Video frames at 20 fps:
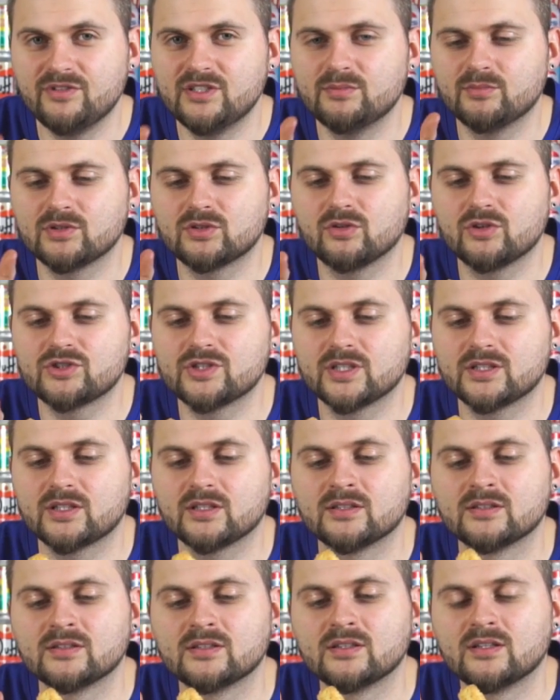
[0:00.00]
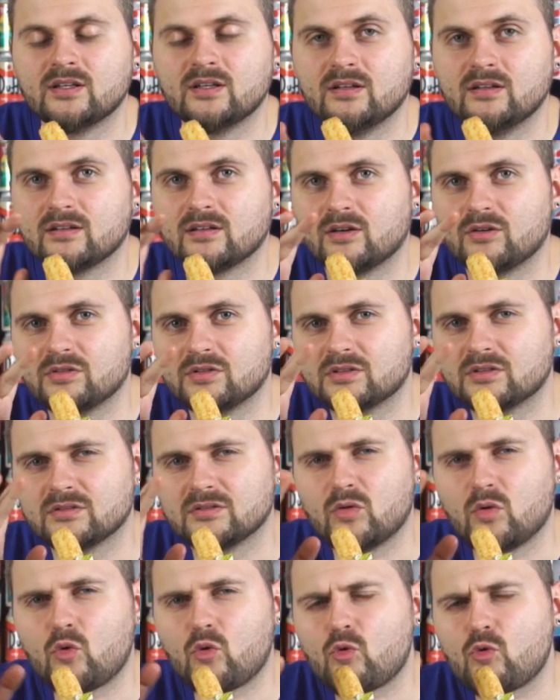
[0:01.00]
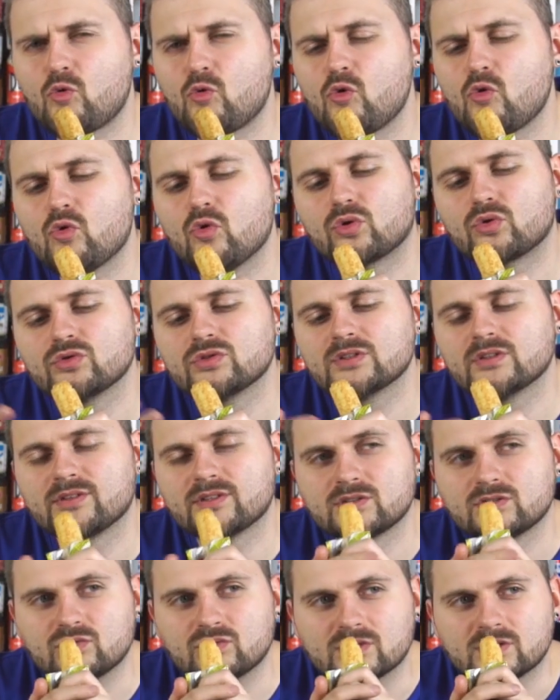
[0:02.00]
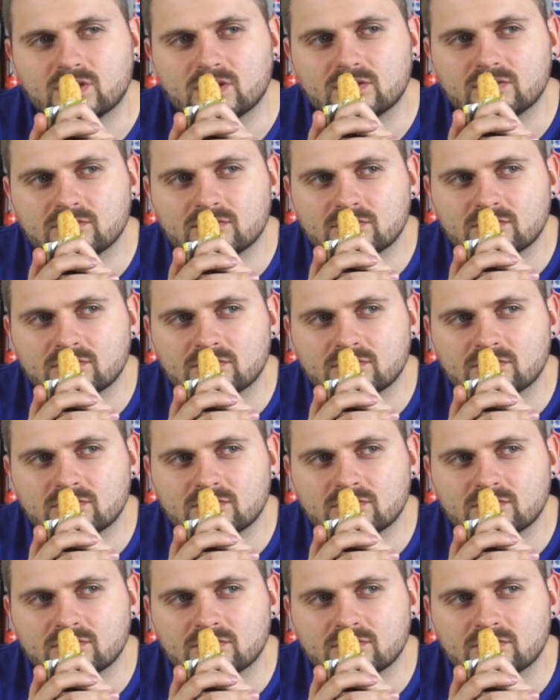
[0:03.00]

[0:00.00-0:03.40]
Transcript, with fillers: Видимо, тоже это какой-то кукуруза воздушная.